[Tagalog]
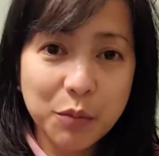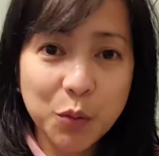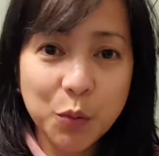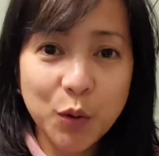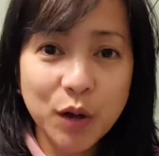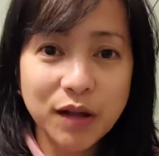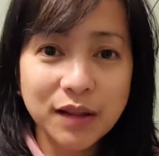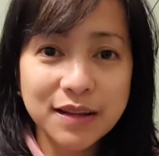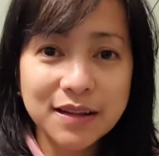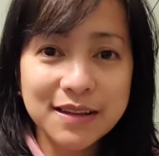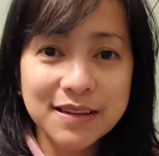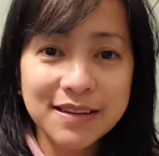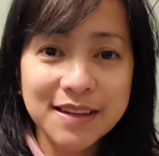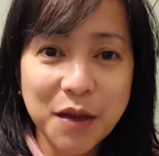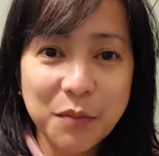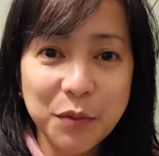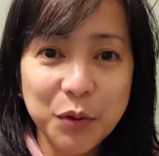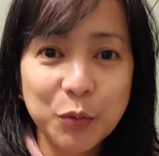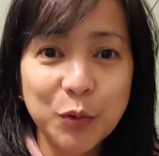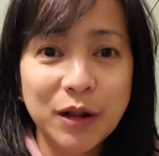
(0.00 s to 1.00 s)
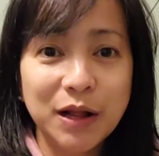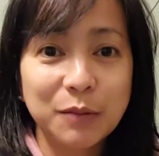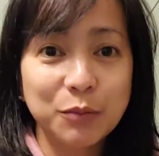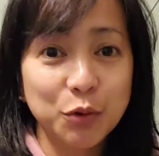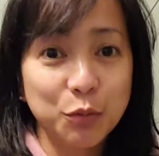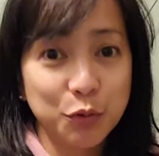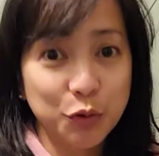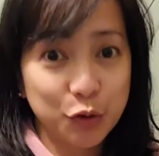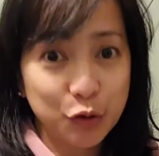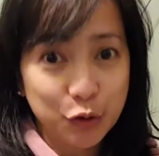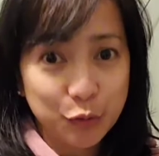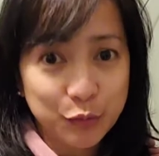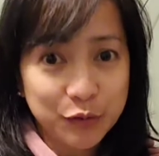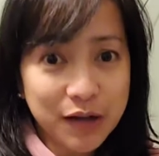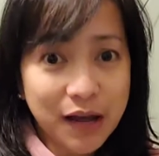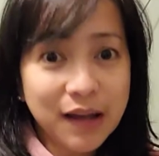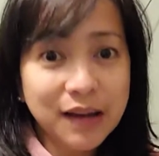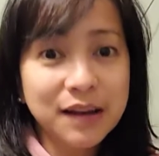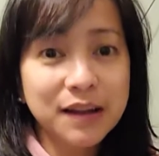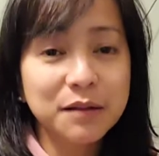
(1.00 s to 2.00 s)
everyone, this is Em welcome to my YouTube
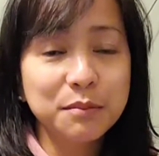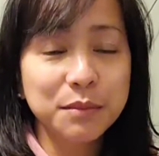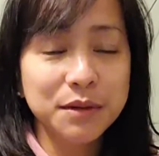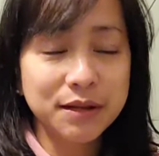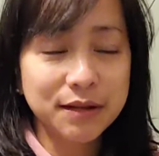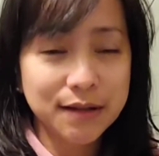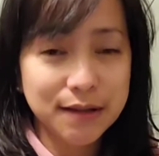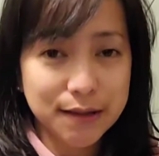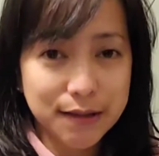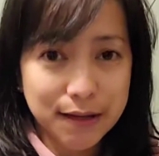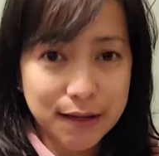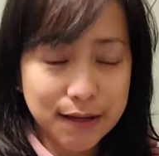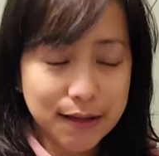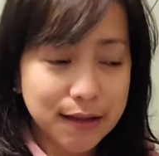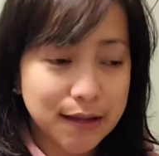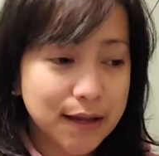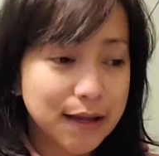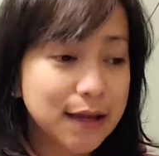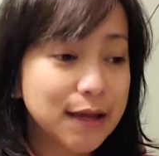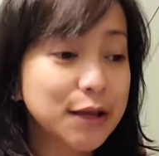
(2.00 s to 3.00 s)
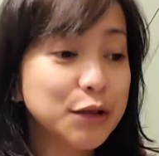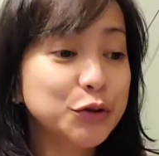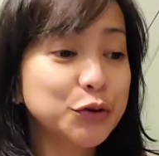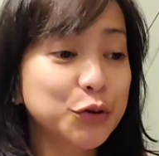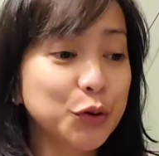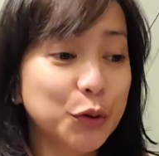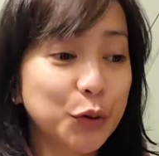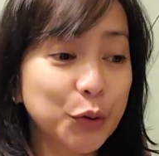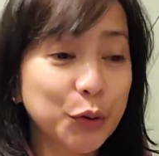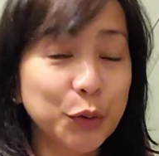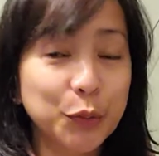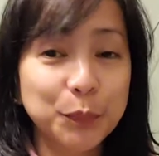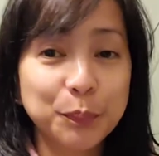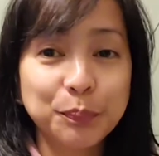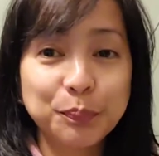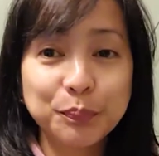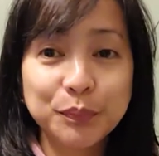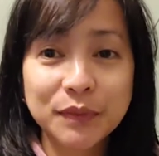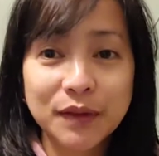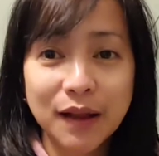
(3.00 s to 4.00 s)
channel, Miss Kitty Kitty. So,
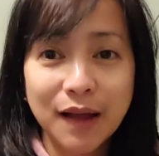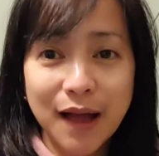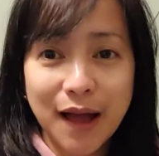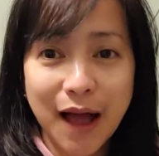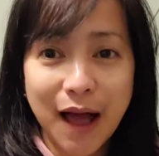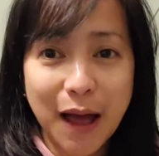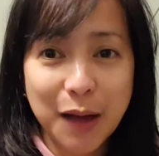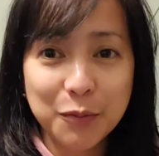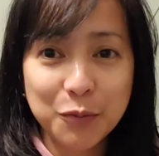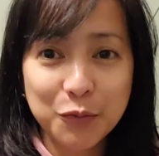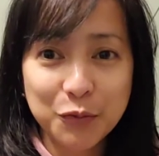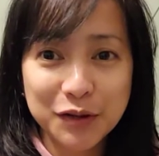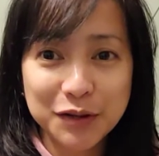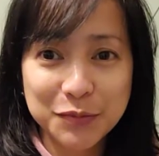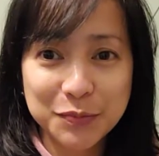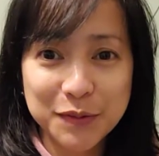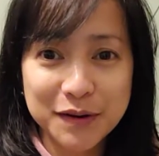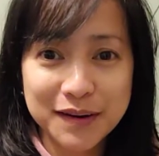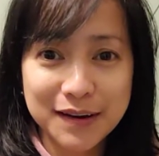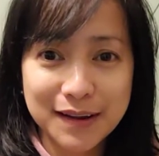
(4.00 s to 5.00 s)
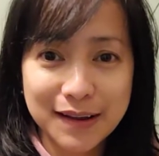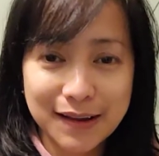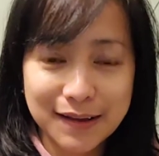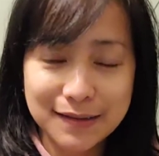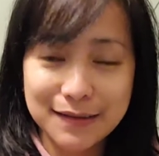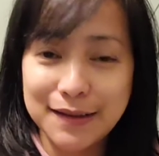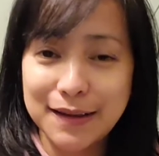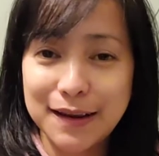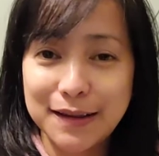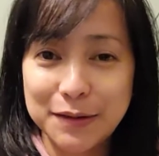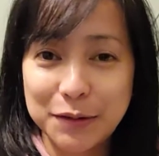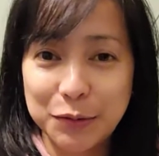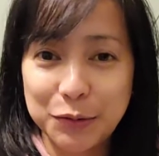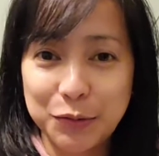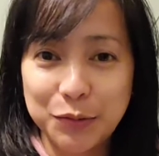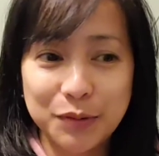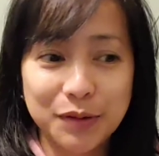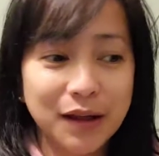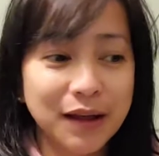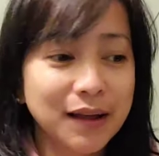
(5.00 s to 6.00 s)
I'm whispering kasi nandito,
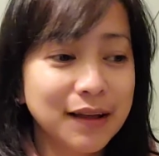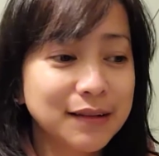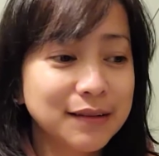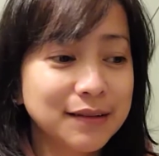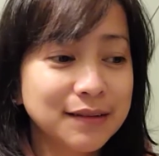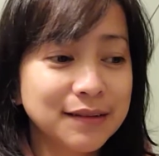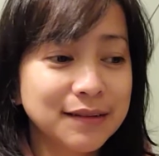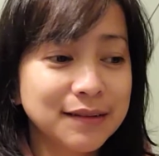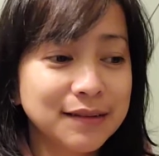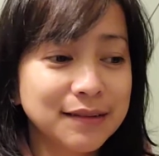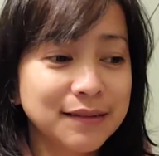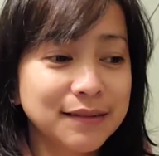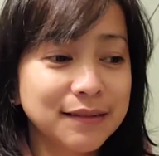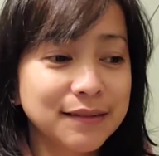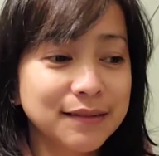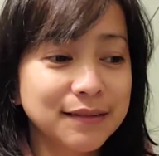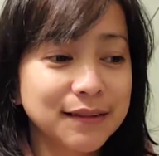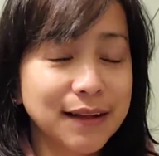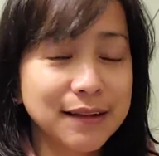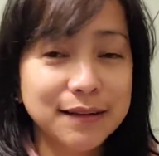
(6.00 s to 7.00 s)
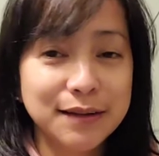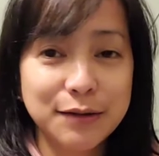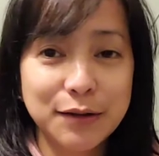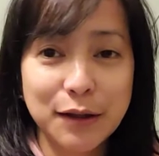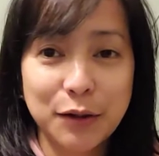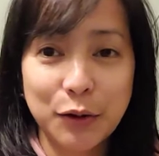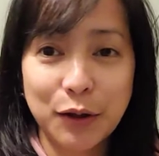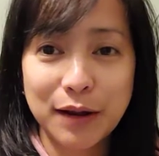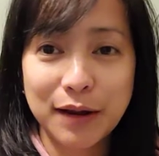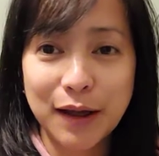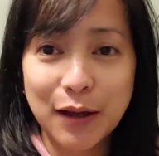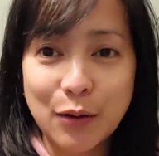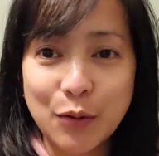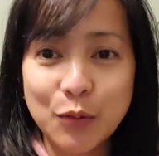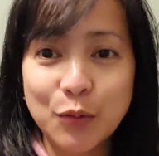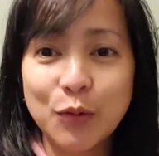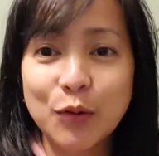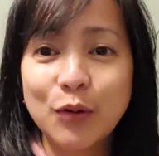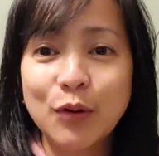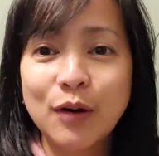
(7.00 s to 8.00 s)
nandito na yung anak
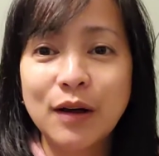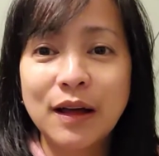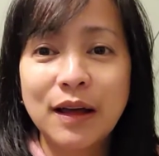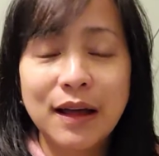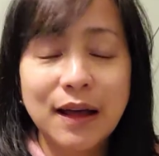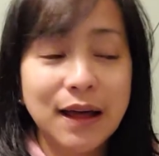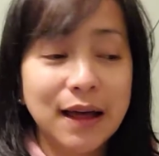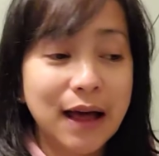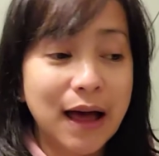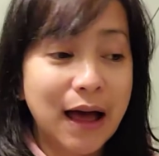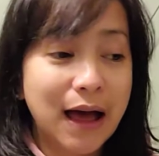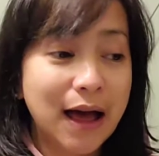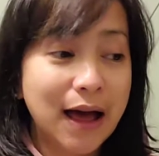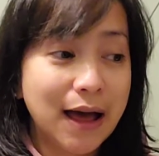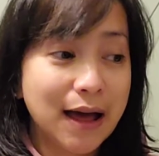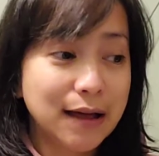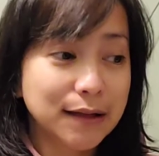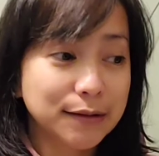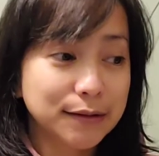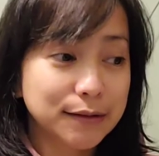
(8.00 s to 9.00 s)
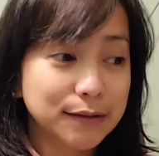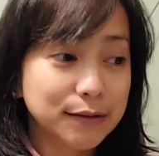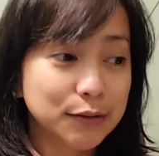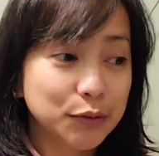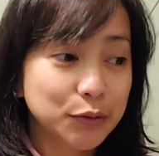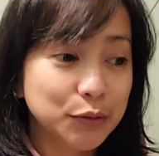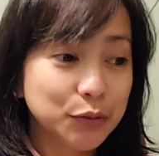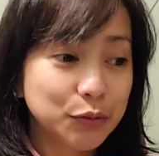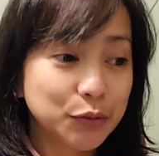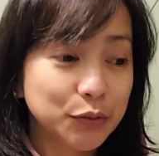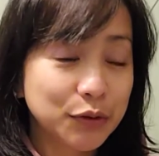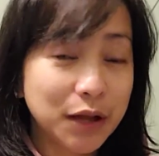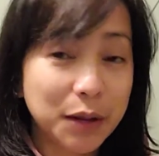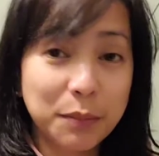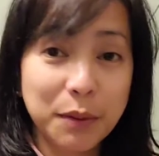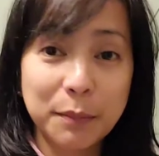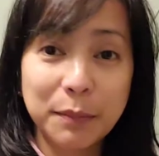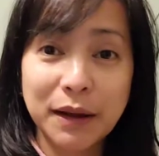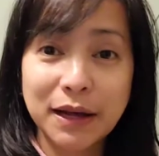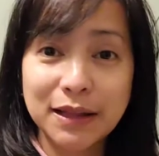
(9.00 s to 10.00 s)
ko. At today,
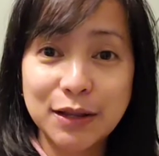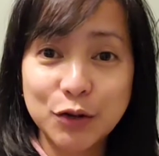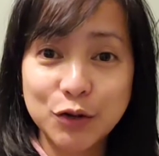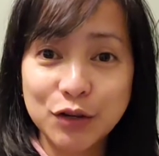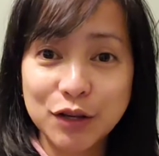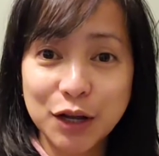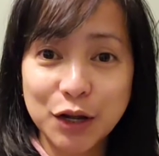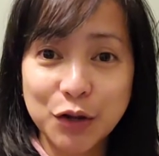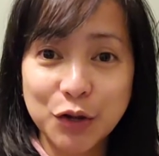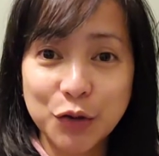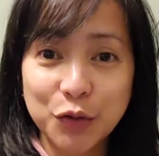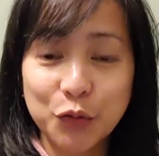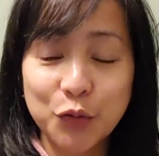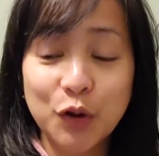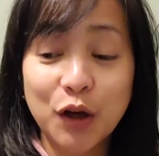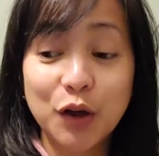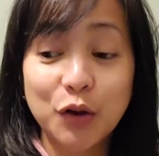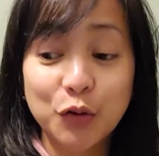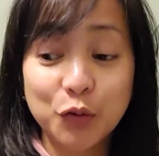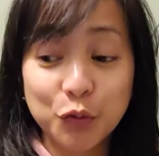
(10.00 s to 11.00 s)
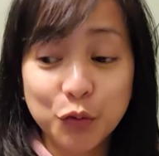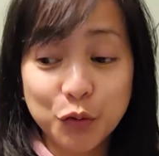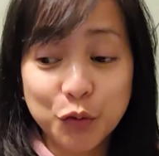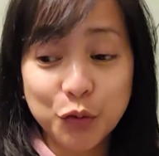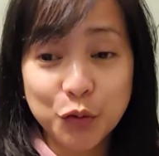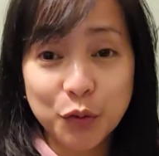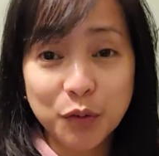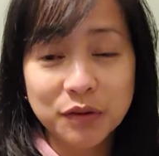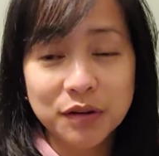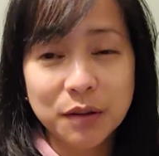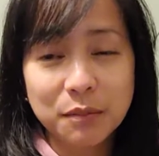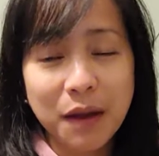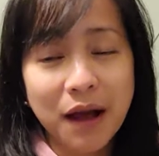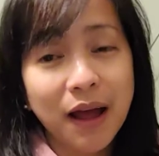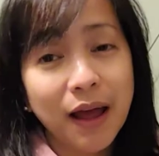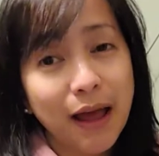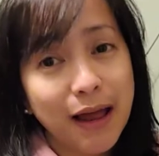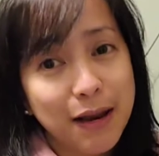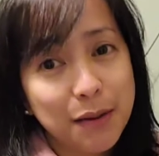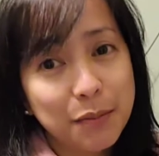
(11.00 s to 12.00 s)
papakita ko sa inyo kung ano yung,
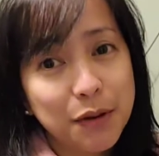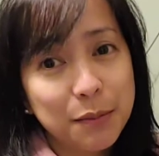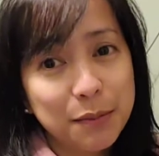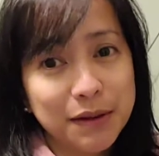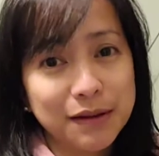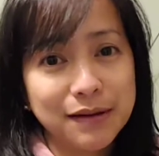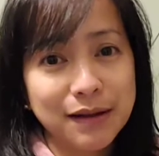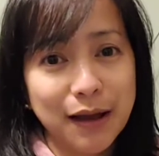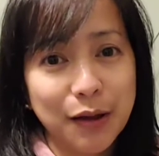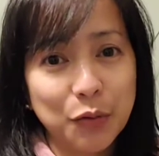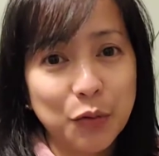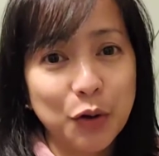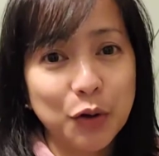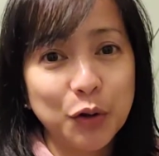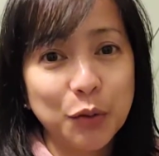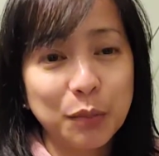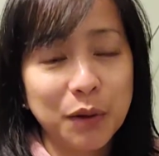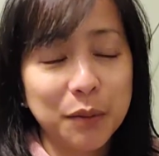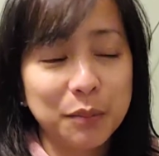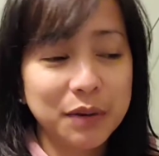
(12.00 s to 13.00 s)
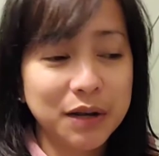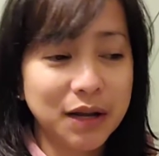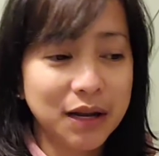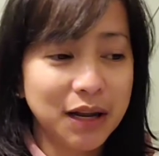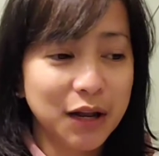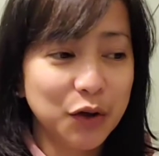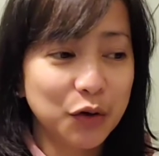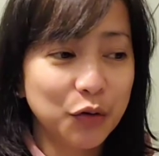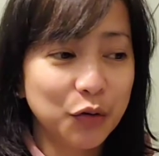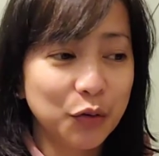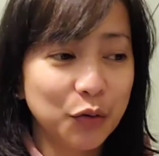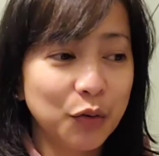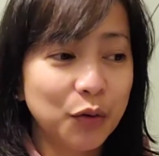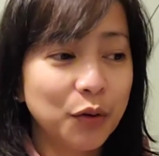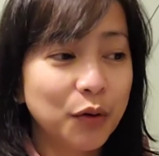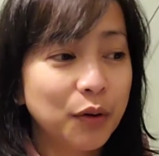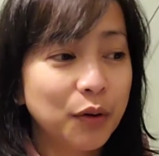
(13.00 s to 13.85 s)
sabagay, alam naman niya kung ano yung mga binili ko.